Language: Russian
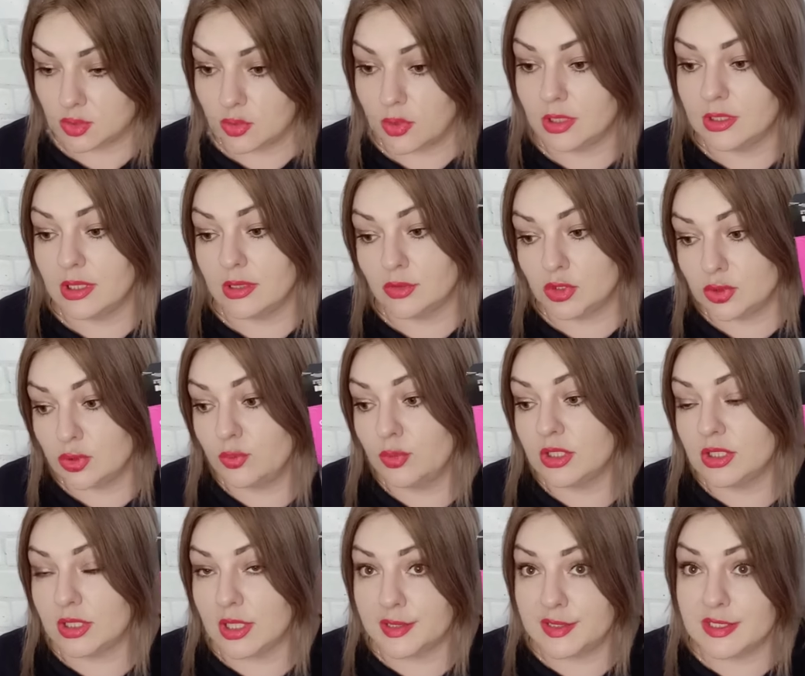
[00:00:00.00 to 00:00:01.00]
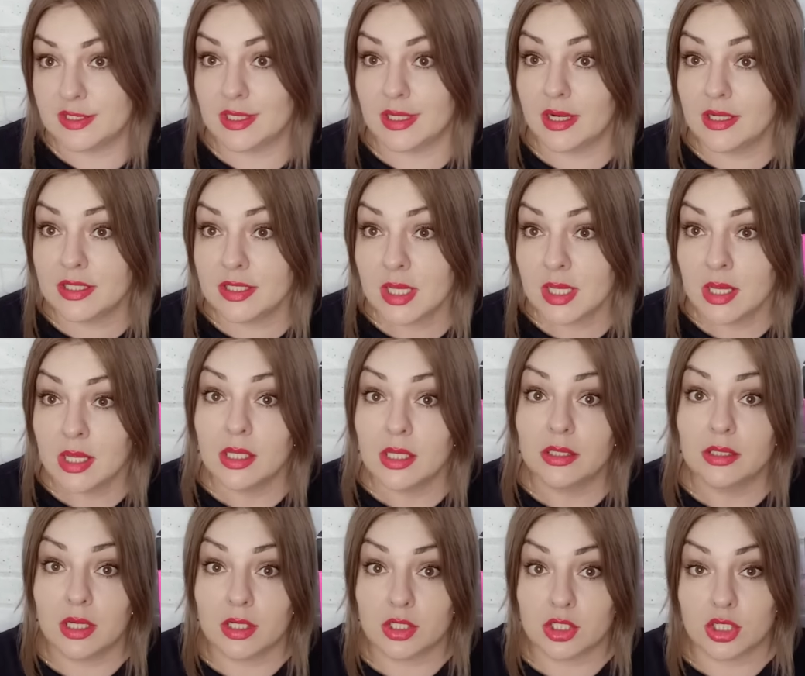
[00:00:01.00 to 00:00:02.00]
Но ну, одного тюбика на один раз,
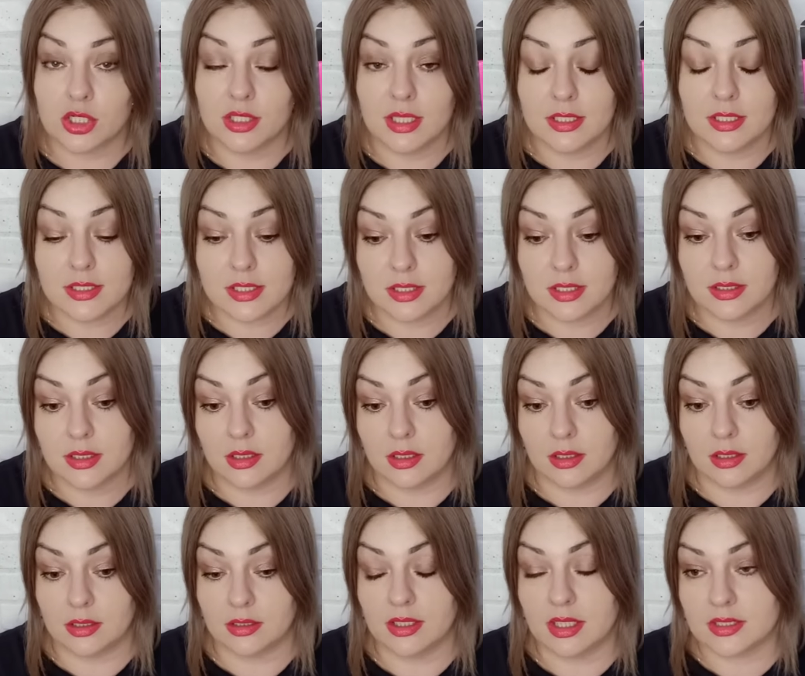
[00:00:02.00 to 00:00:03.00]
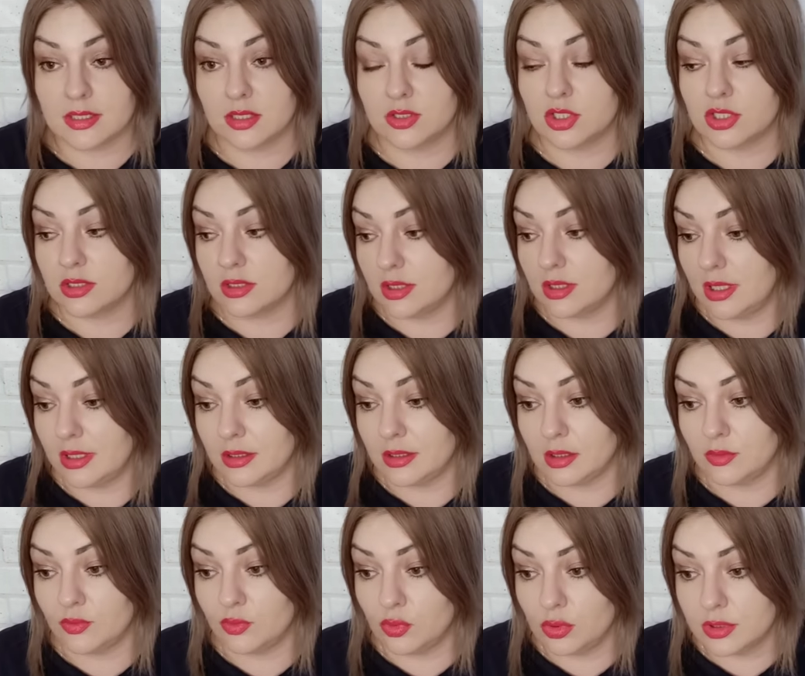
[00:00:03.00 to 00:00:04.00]
даже если а, достаточно
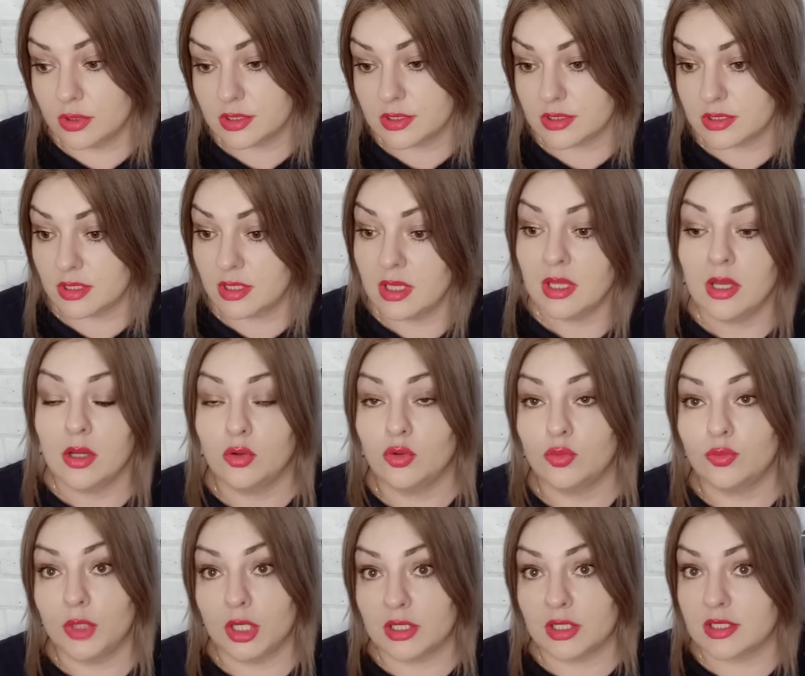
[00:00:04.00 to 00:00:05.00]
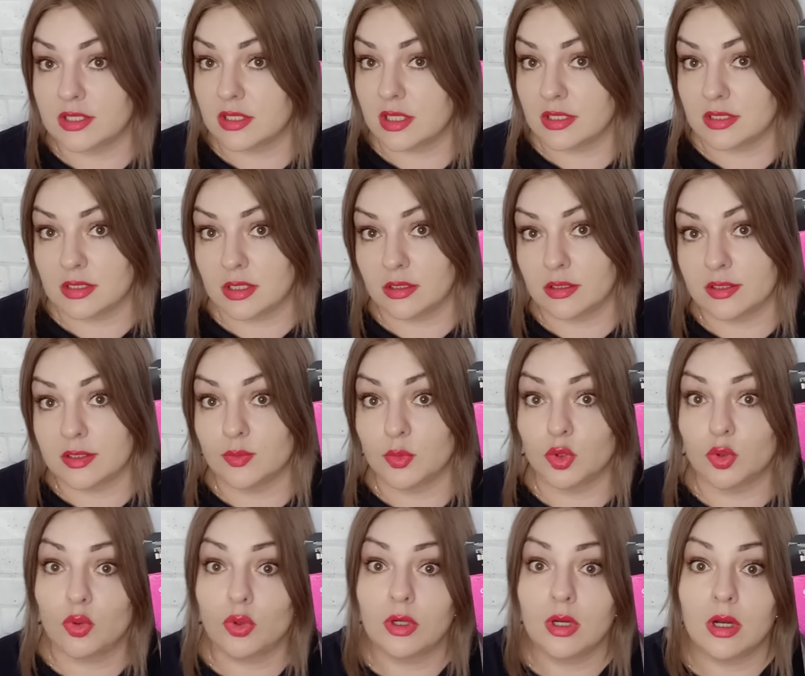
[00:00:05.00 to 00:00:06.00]
длинные волосы, у меня краски осталось
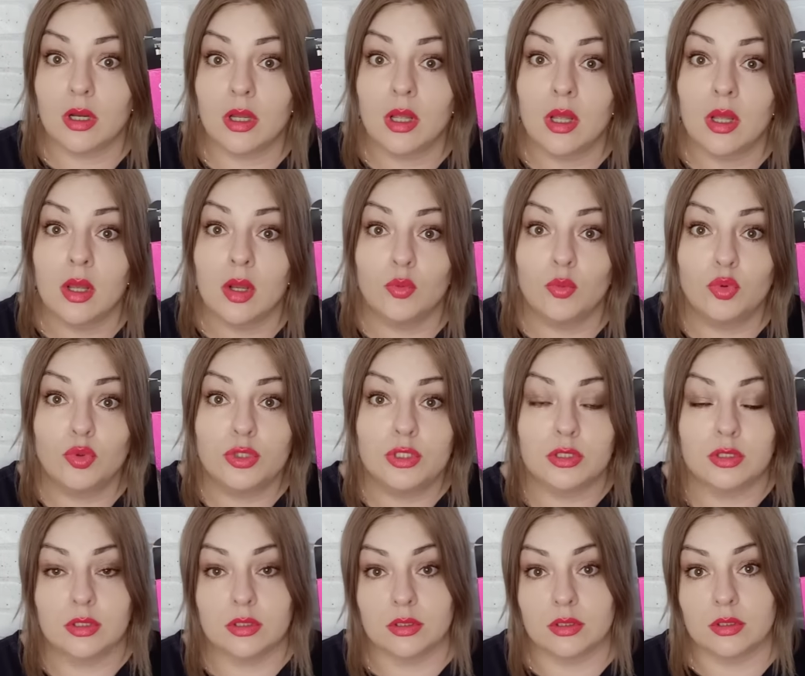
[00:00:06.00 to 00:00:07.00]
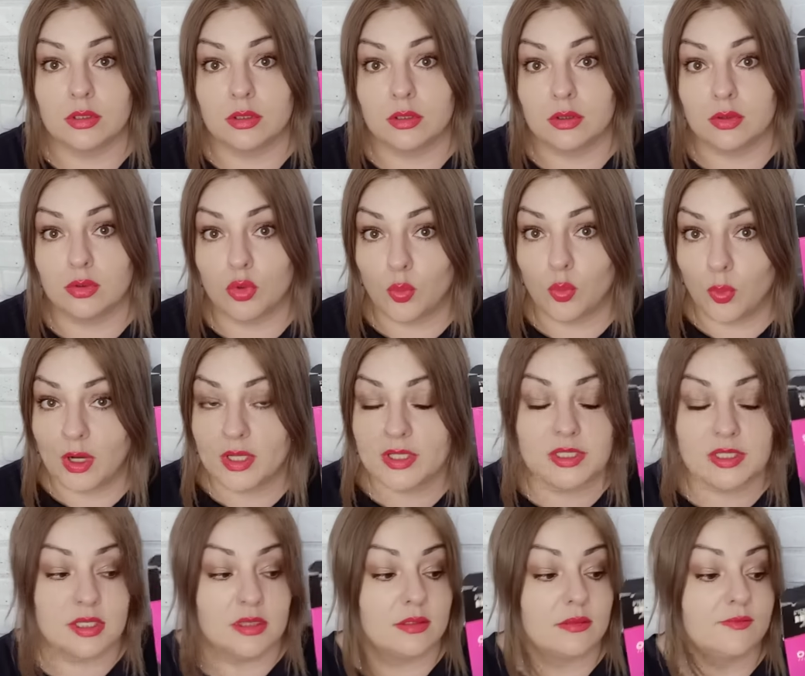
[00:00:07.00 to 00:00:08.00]
много, будет а,
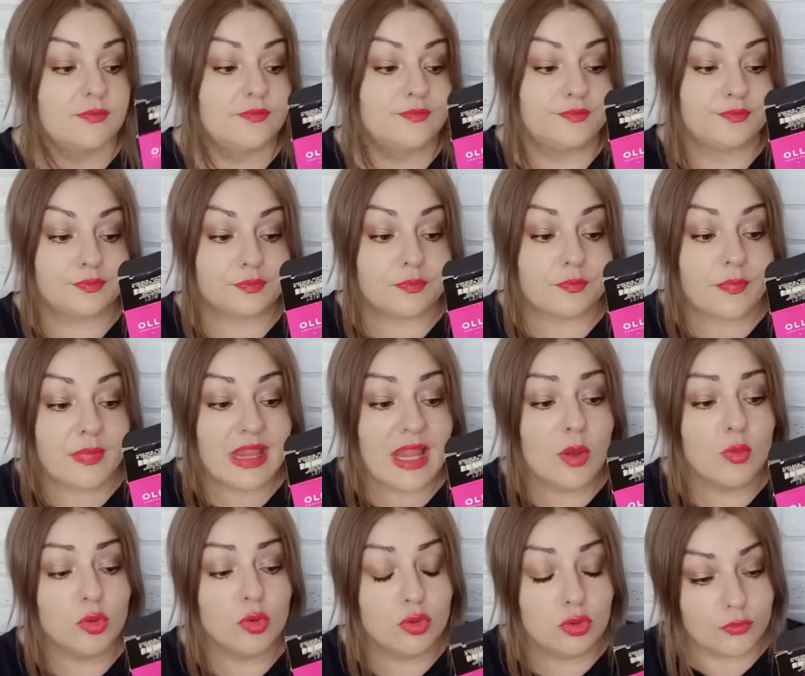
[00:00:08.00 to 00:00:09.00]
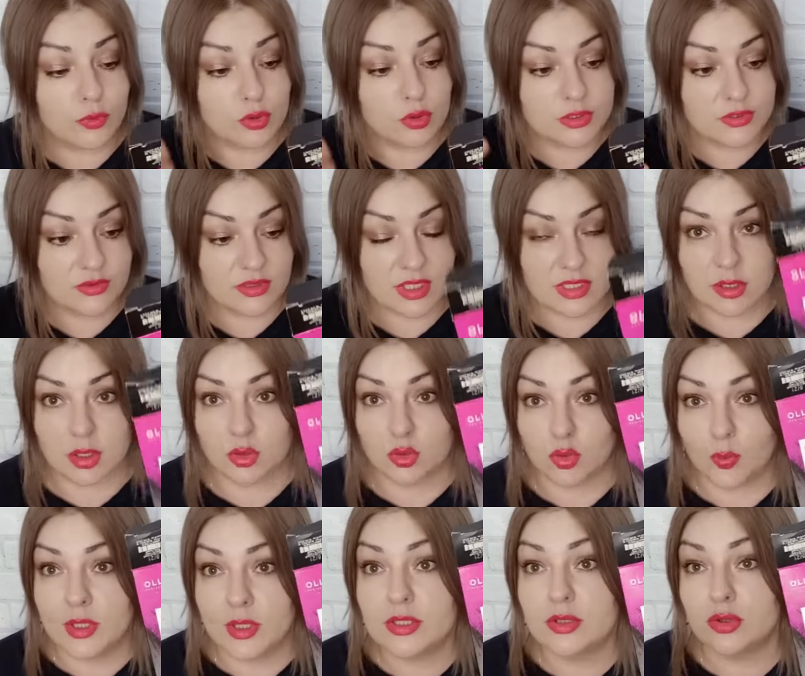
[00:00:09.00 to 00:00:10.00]
купаться будут волосы в краске
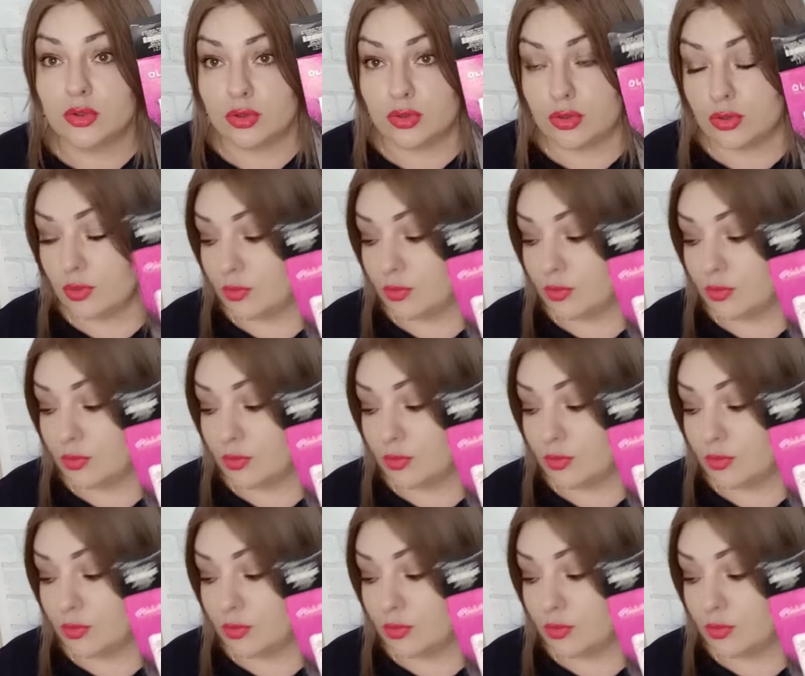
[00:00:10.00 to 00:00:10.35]
купаться, то есть ее